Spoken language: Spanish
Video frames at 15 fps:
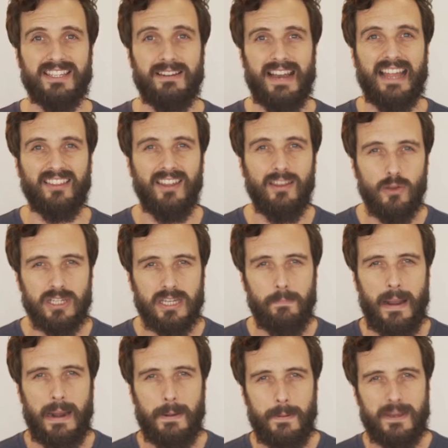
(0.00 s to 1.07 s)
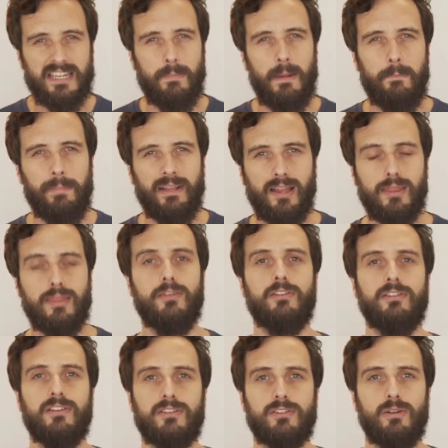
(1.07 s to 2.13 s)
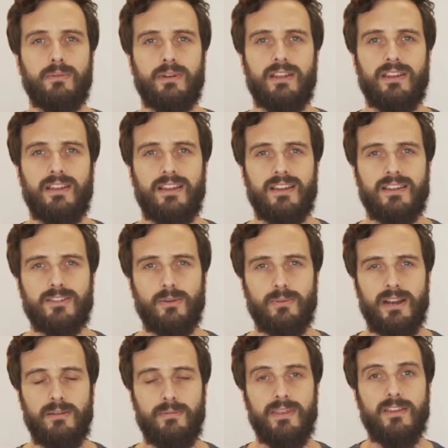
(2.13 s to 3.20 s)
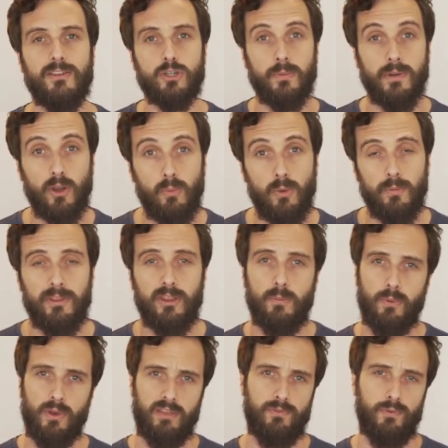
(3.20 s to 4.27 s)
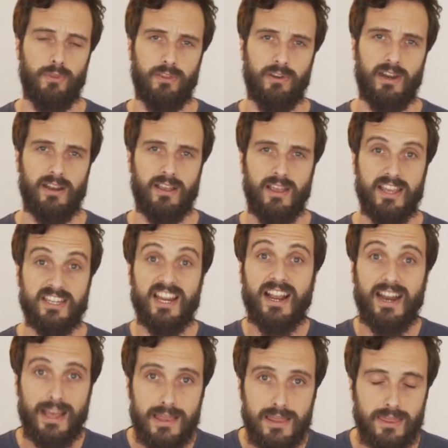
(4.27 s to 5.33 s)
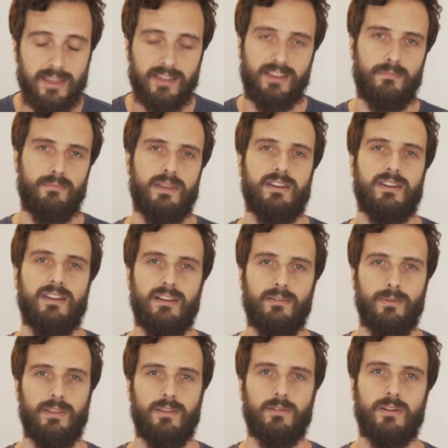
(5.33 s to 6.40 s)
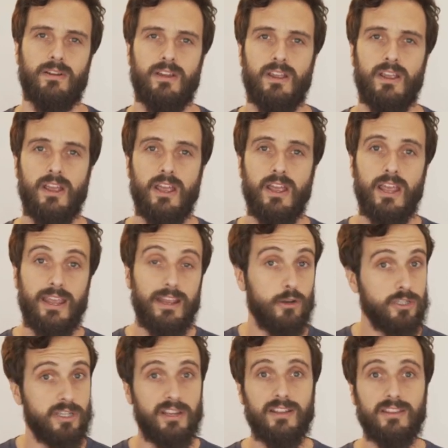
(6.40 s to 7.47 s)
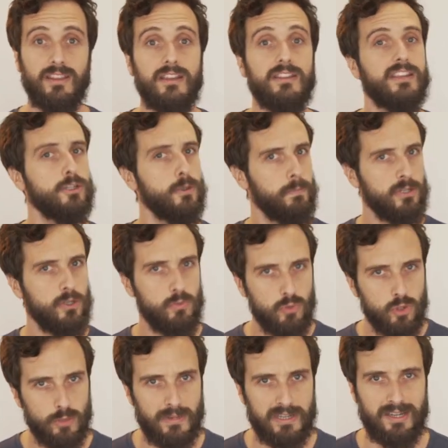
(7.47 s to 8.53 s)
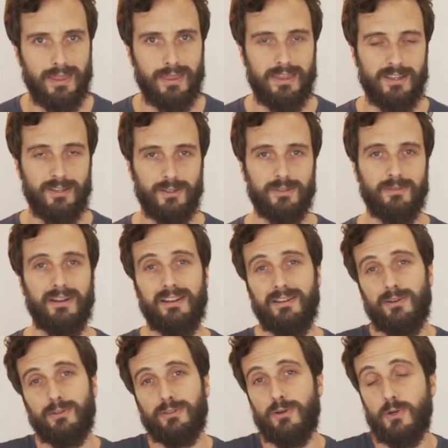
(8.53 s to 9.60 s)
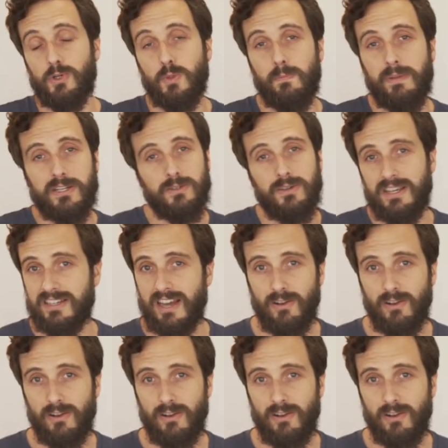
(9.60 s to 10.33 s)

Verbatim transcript: latido, esa palpitación sobre, el vídeo y sobre cómo el vídeo puede funcionar. Esa creencia también en el vídeo. Y lo siguiente ya son pasos mucho más sencillos, ¿vale? Lo otro no es un paso, es